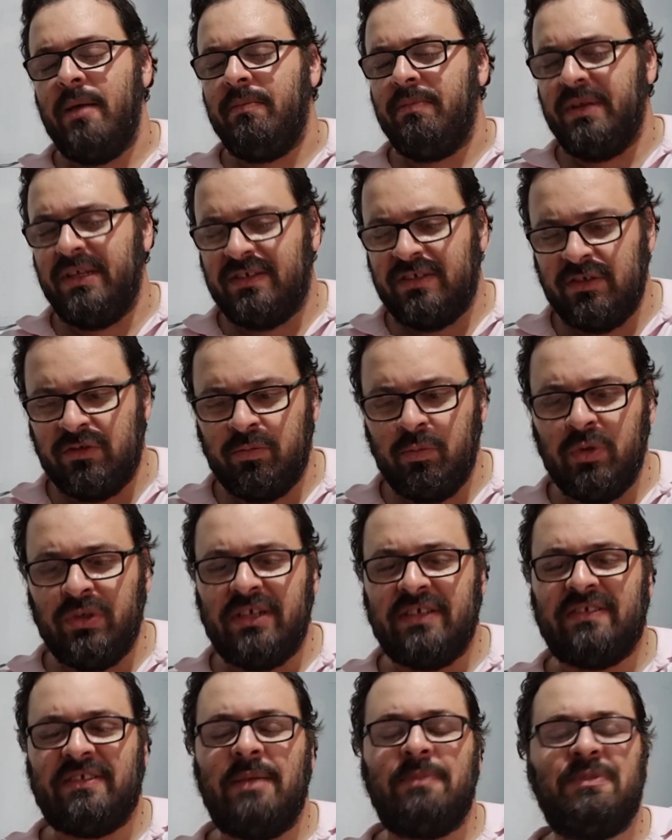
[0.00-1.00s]
preciso muito
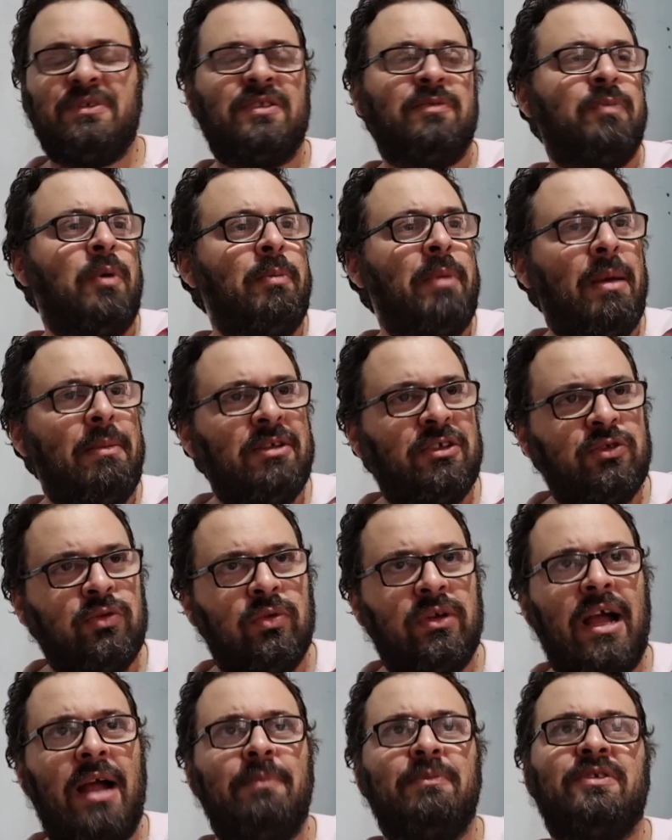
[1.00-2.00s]
desse tempo, preciso pôr minha mente no
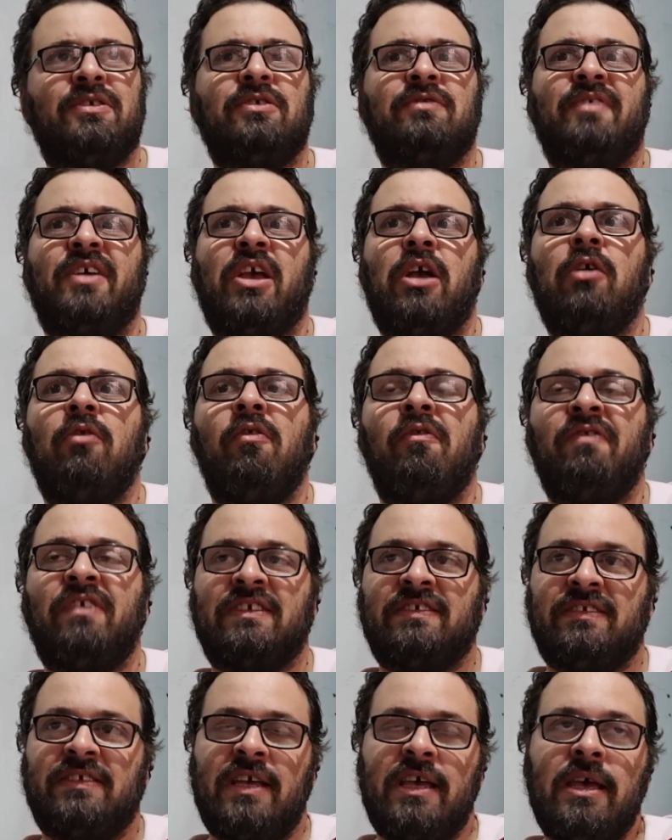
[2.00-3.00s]
lugar, preciso ver o que, que eu vou
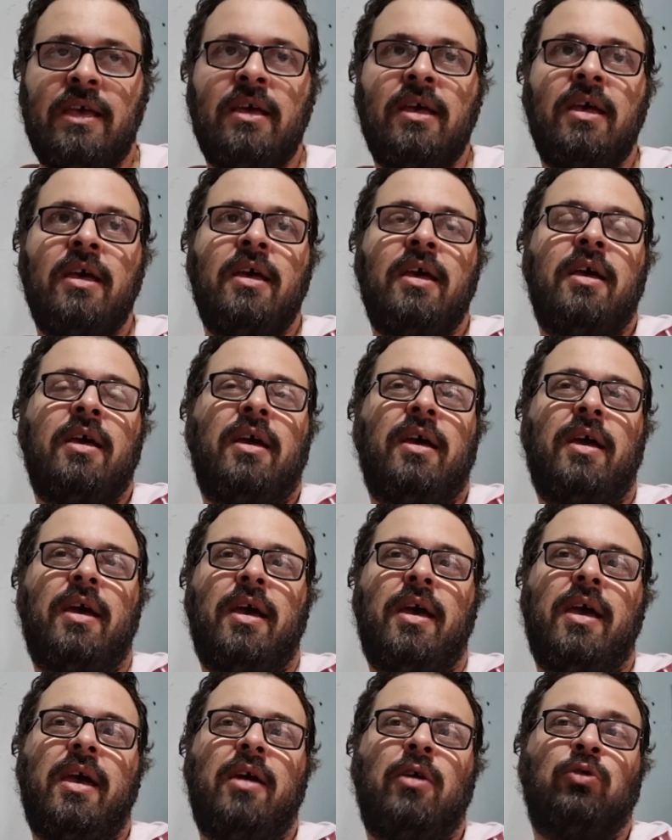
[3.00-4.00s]
fazer.
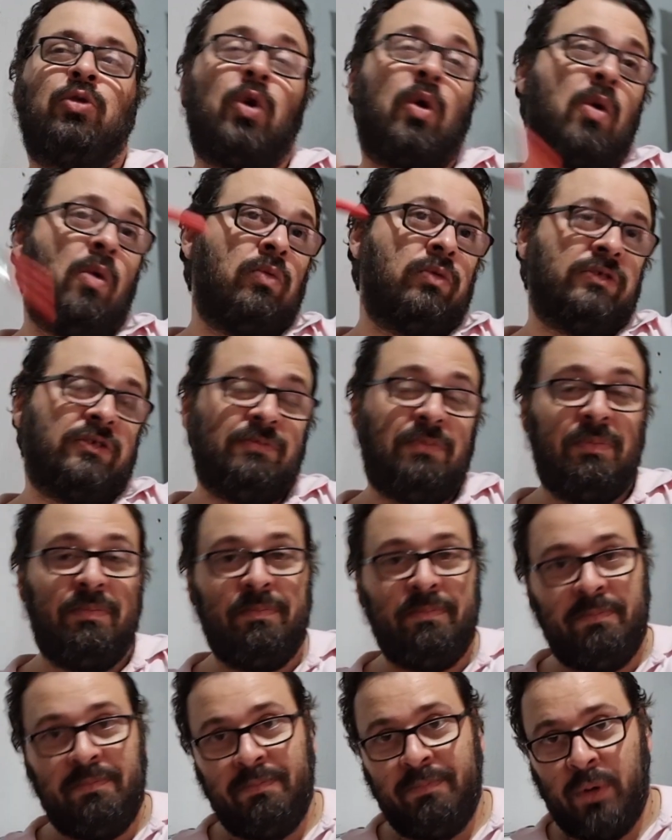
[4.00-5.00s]
É, eu estou com alguns
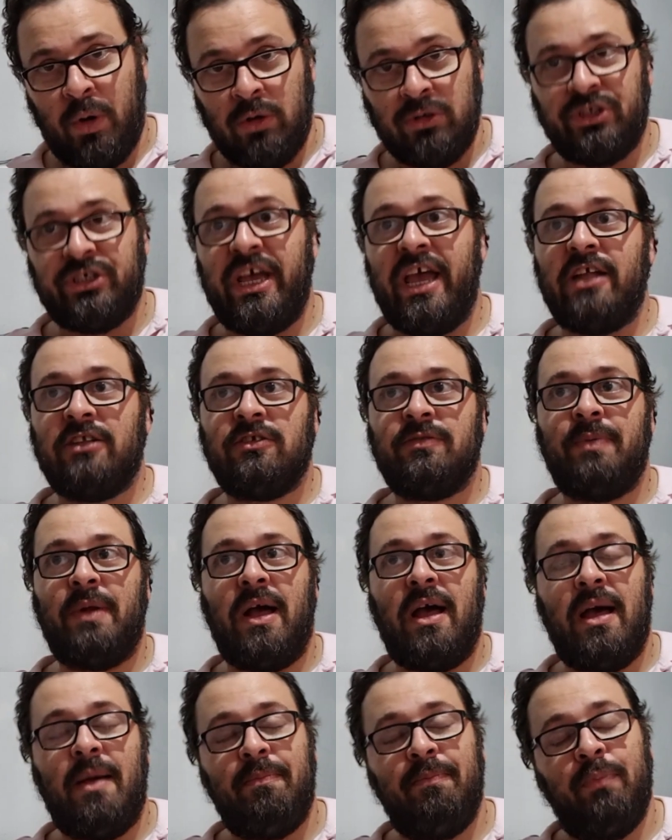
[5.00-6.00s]
projetos
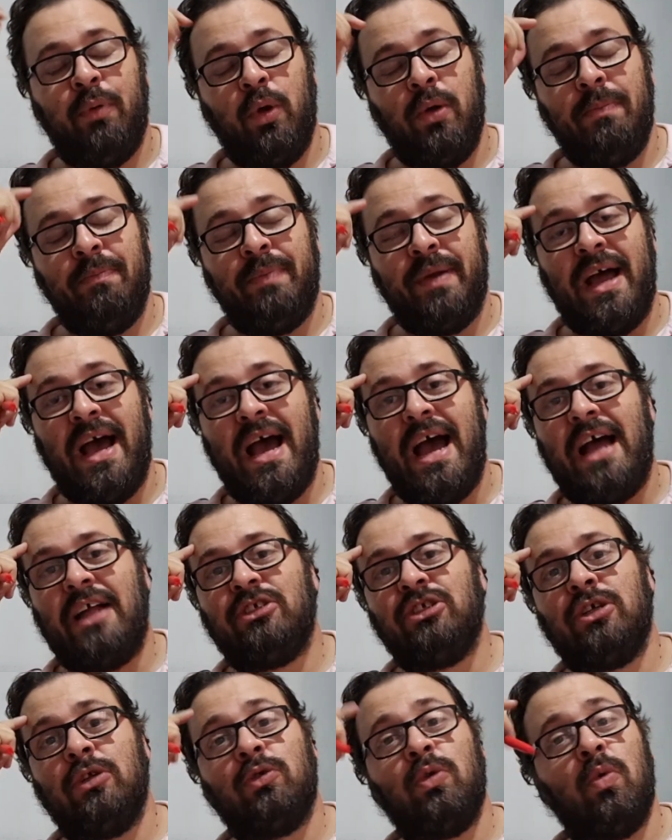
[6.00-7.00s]
para pôr em
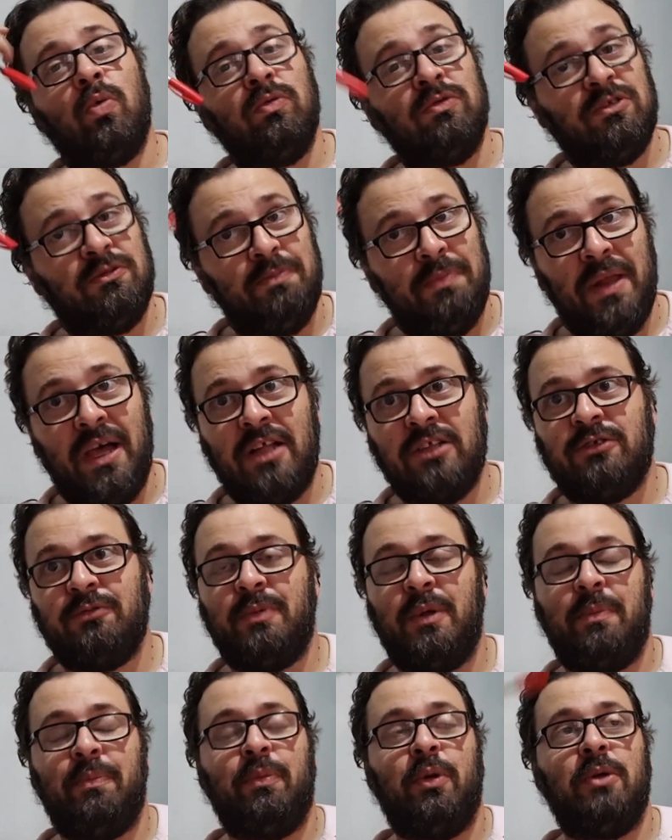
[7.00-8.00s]
prática, eu estou com uns planos
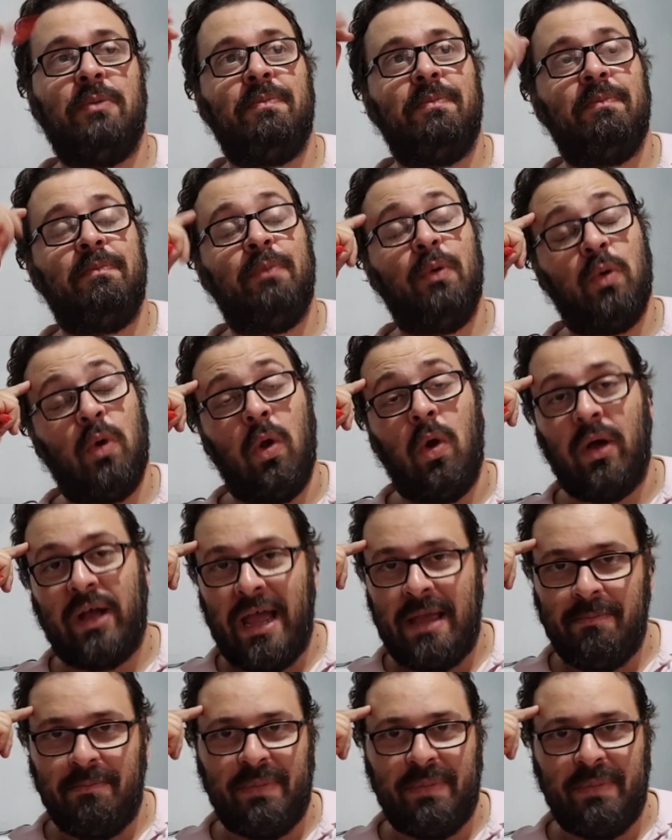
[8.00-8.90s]
para colocar em